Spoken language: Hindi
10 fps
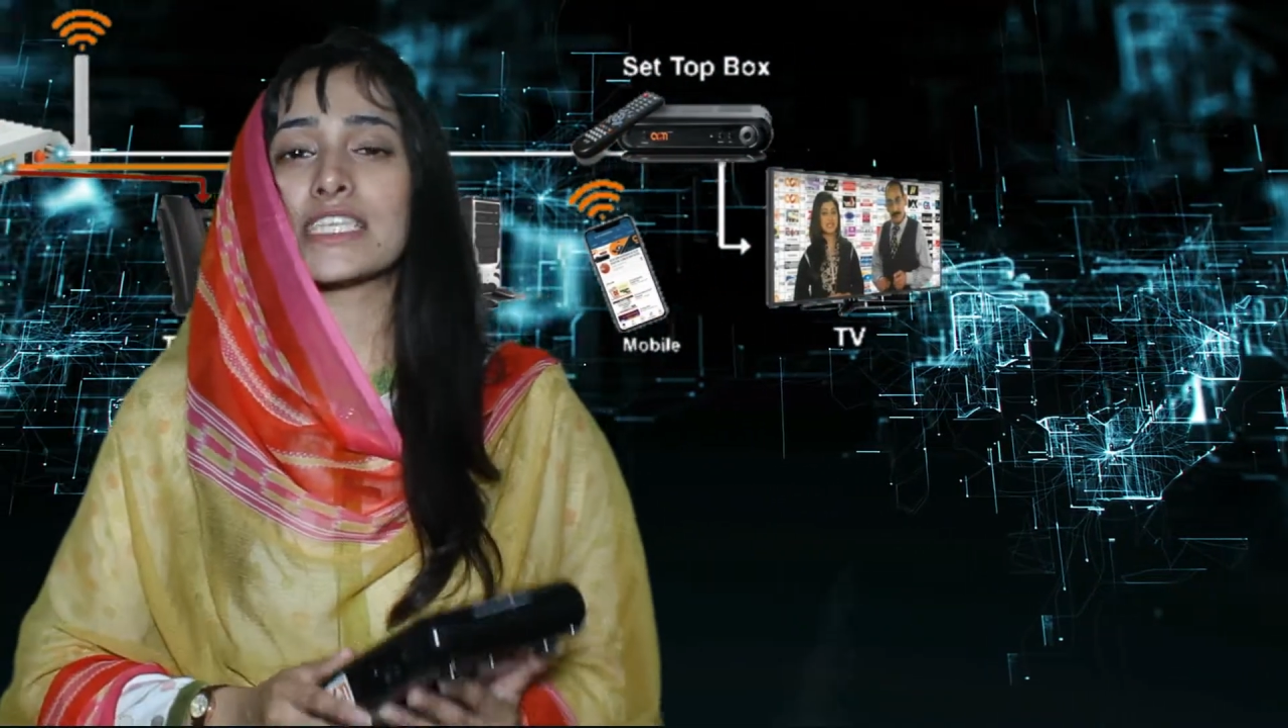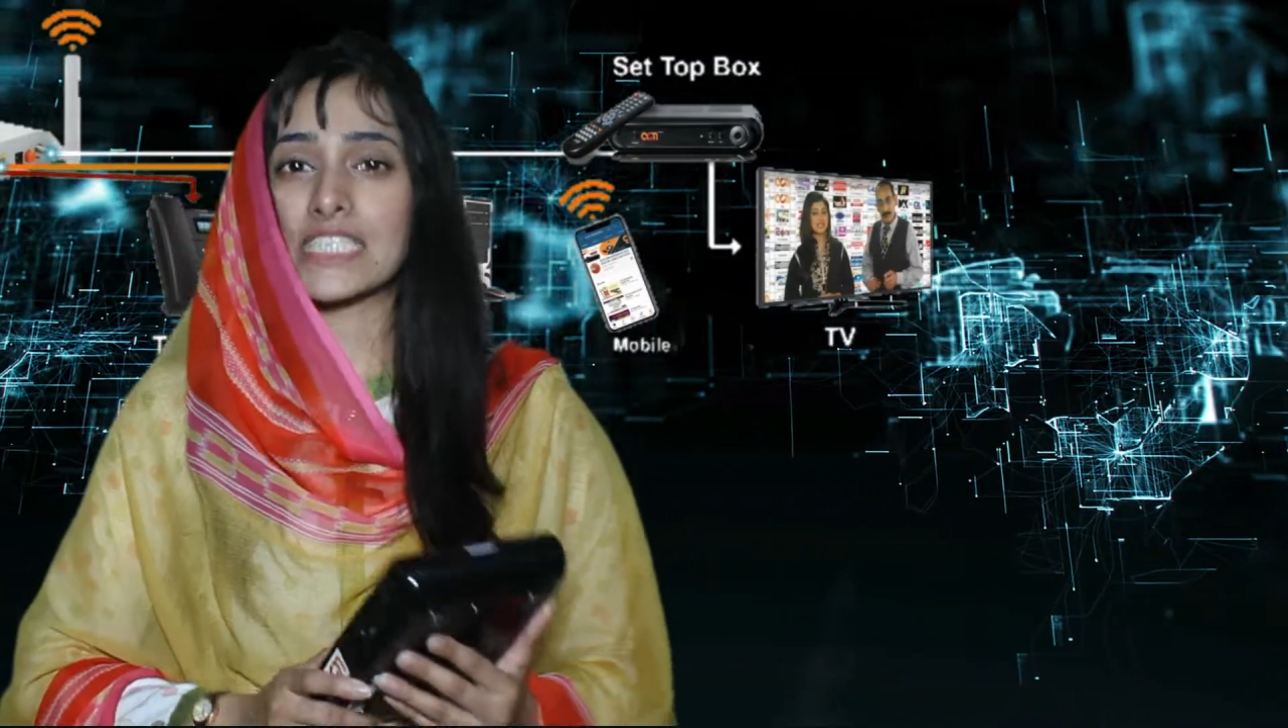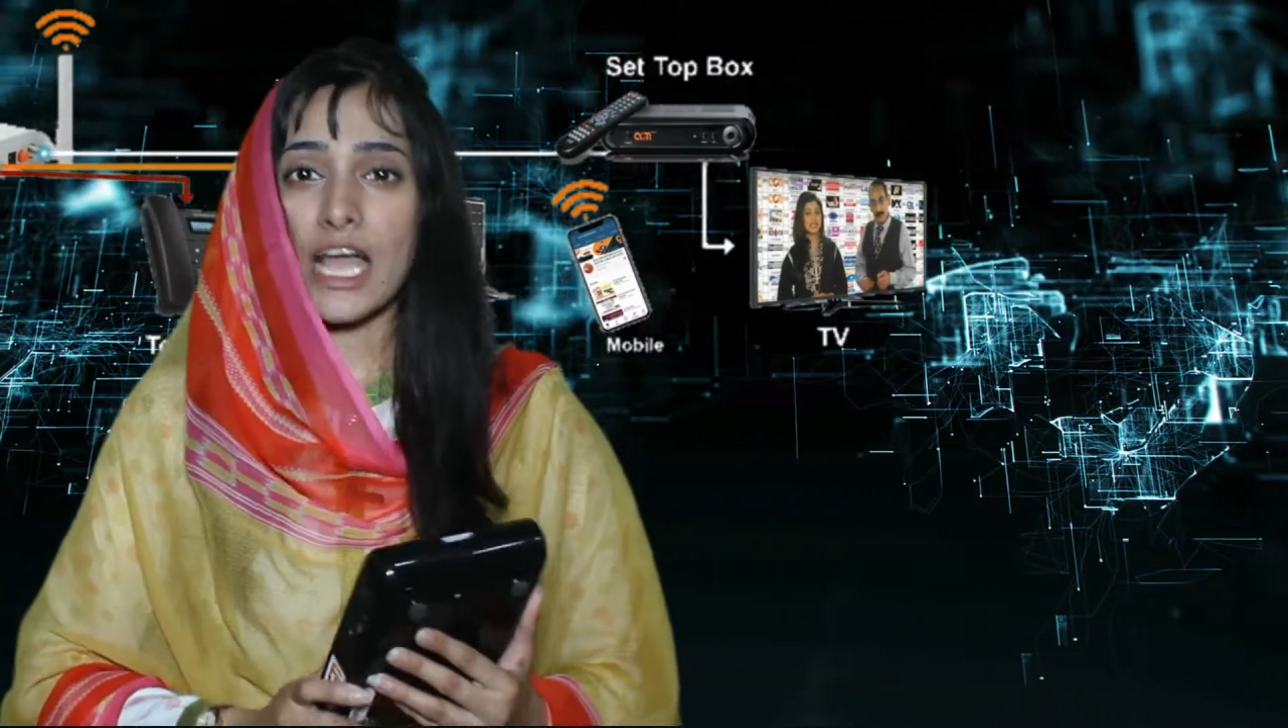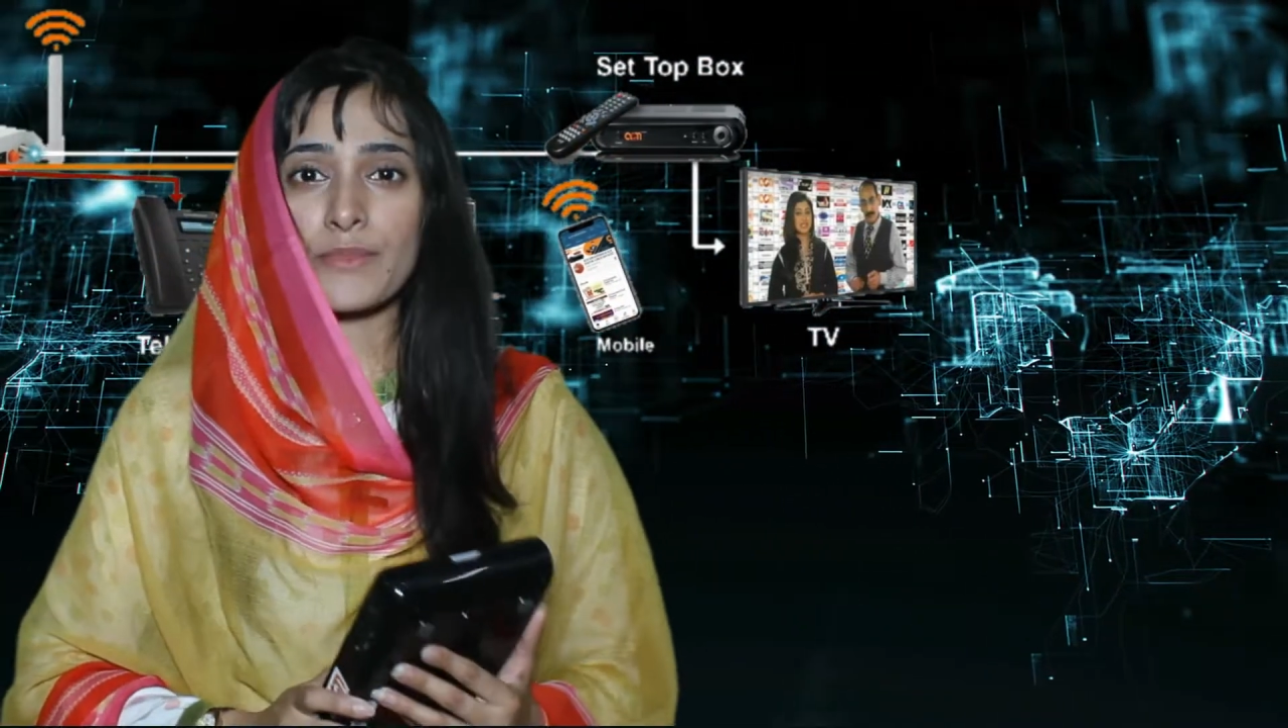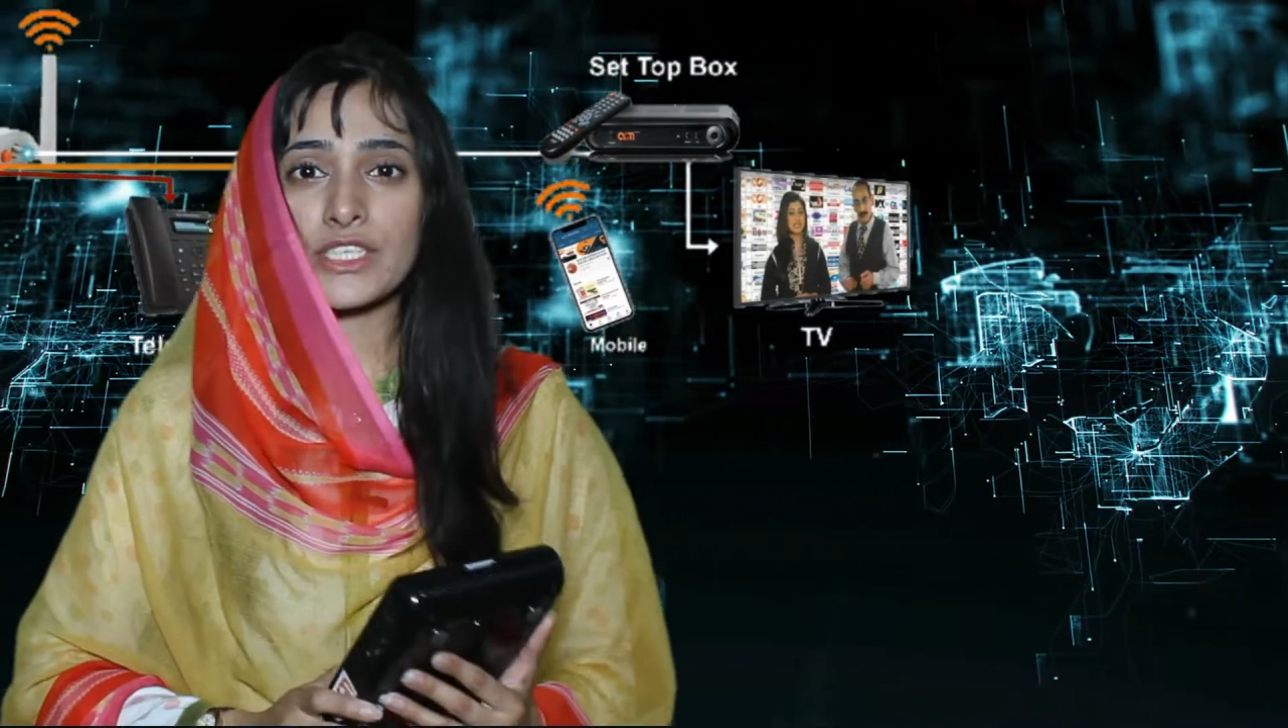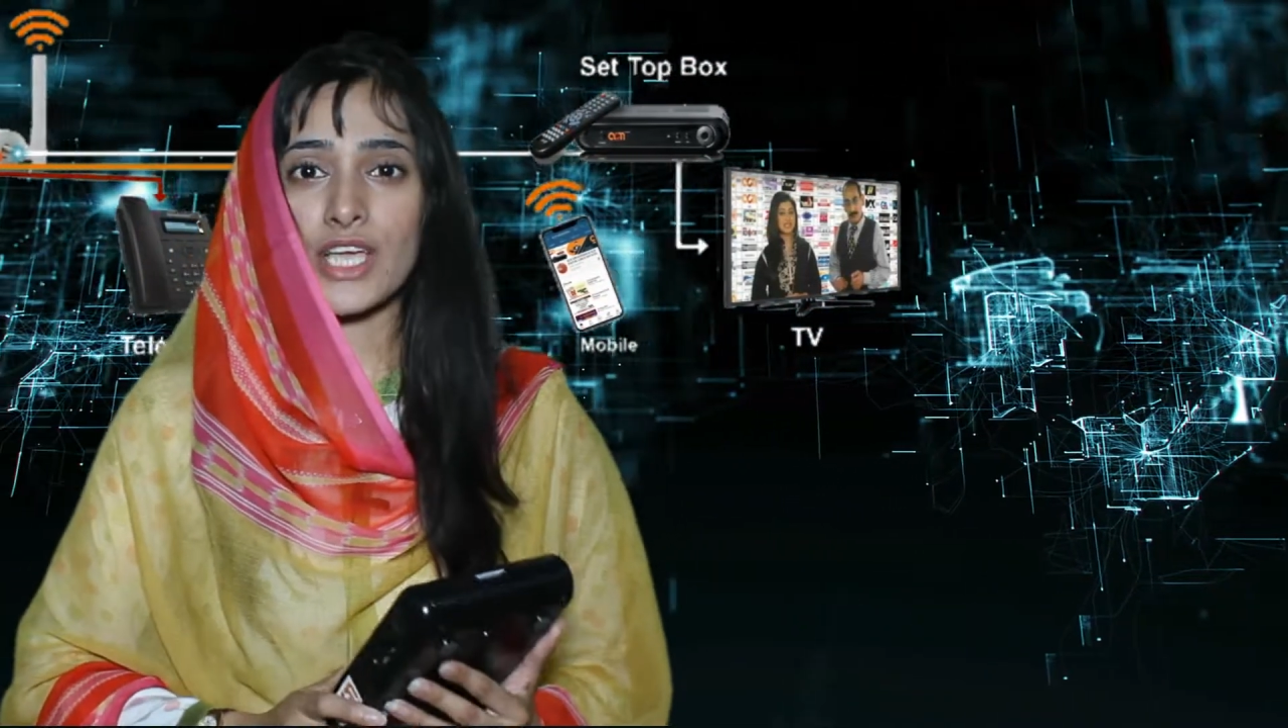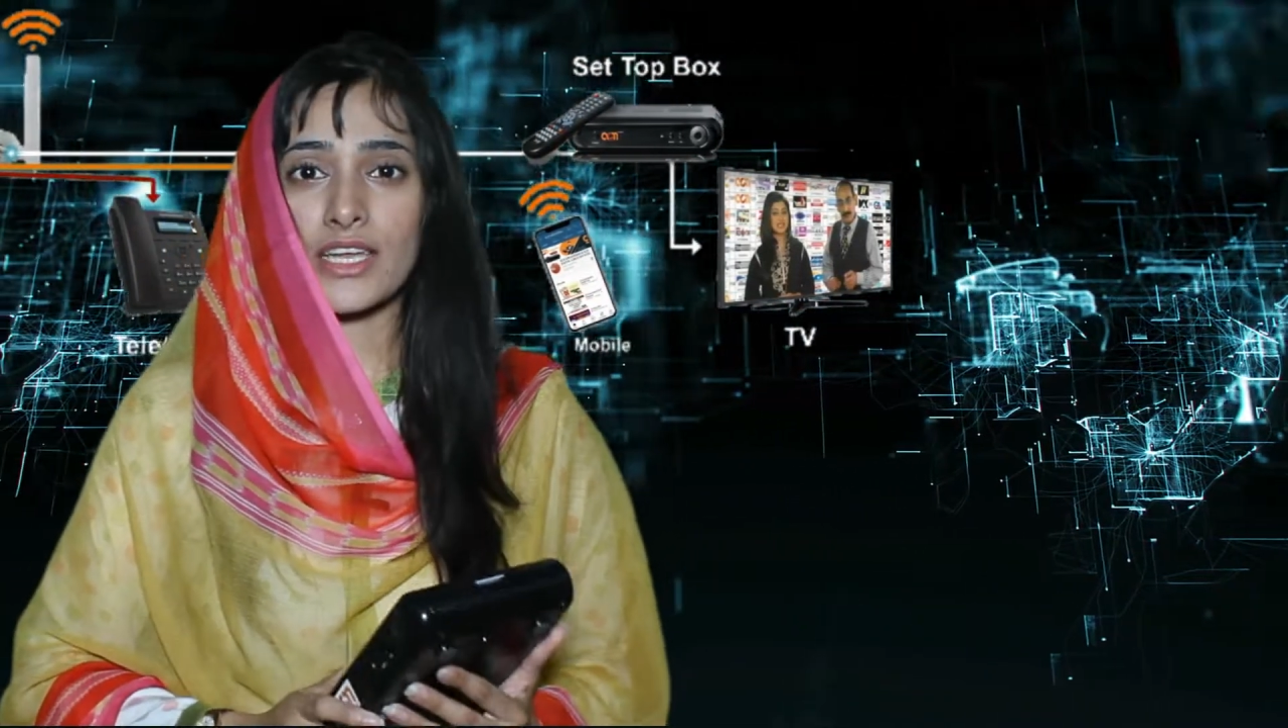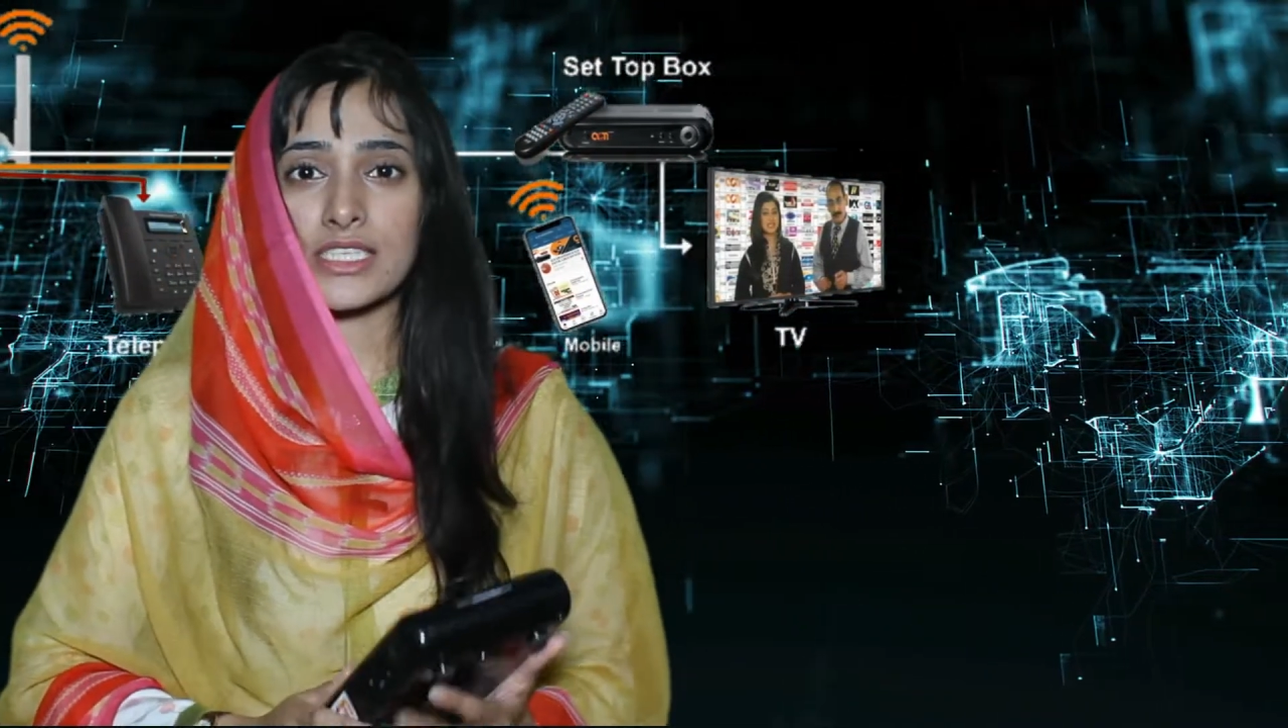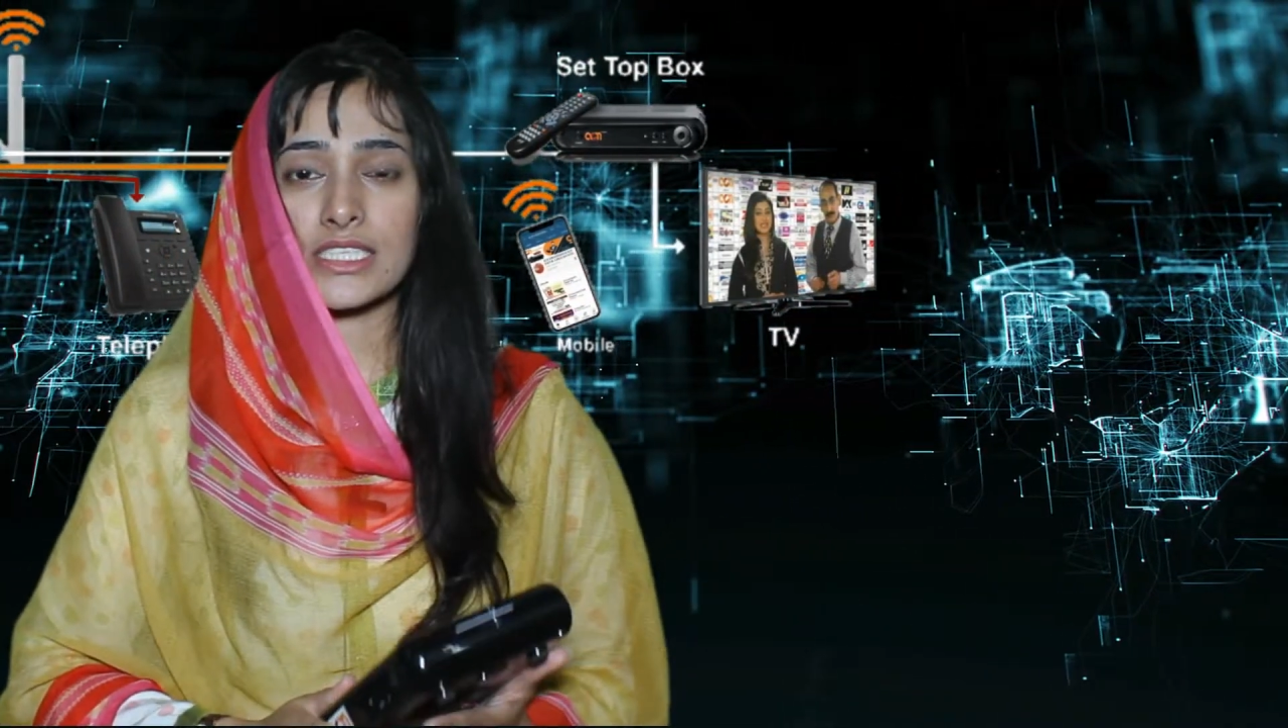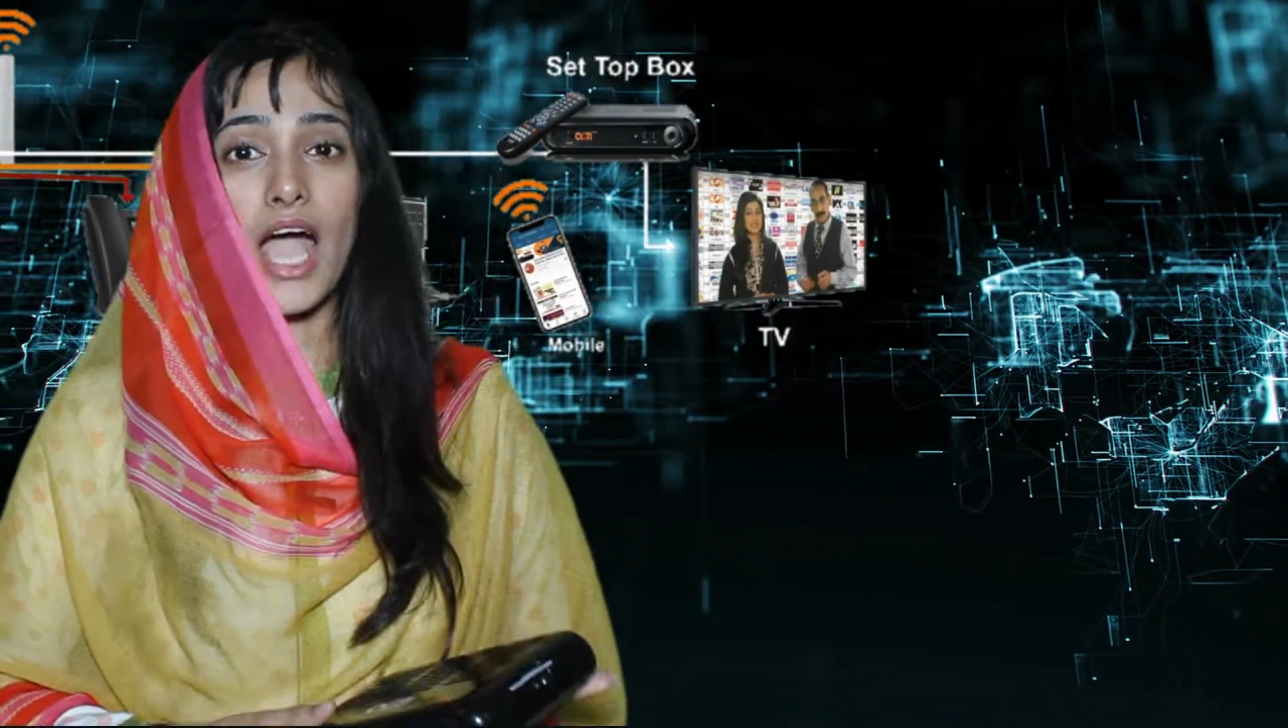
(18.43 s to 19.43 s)
इस्लामी
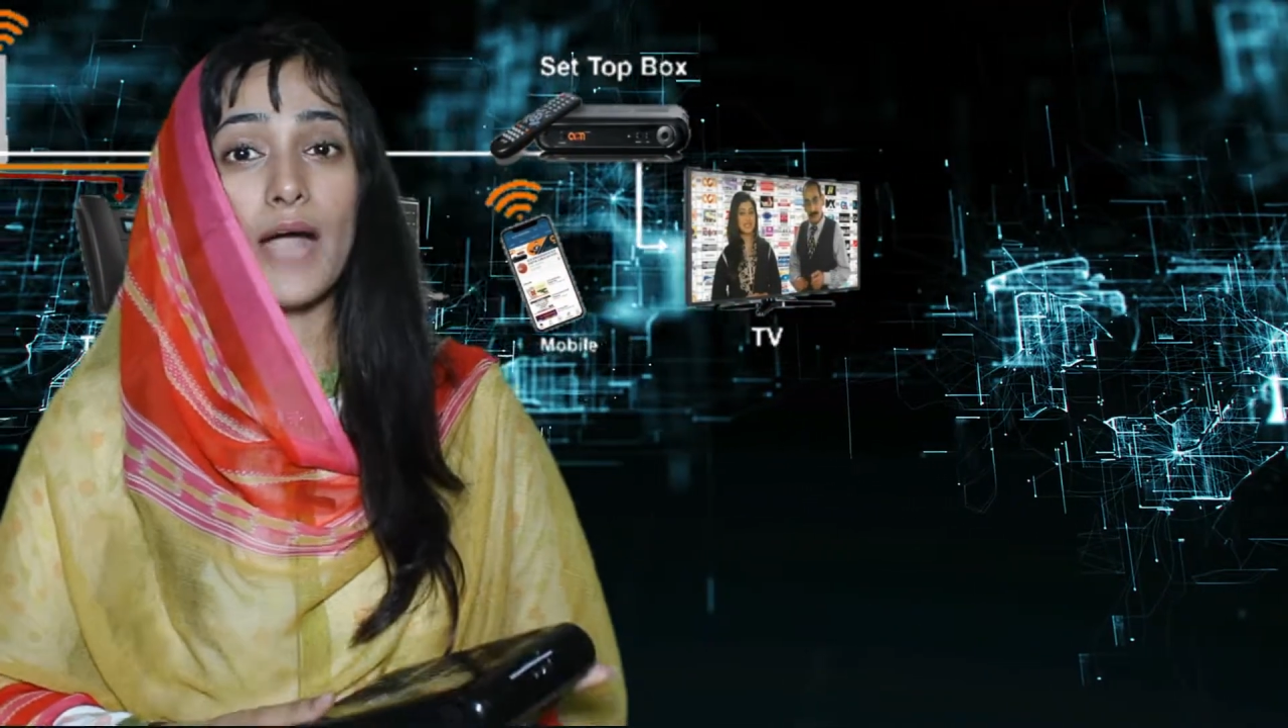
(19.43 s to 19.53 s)
चैनल्स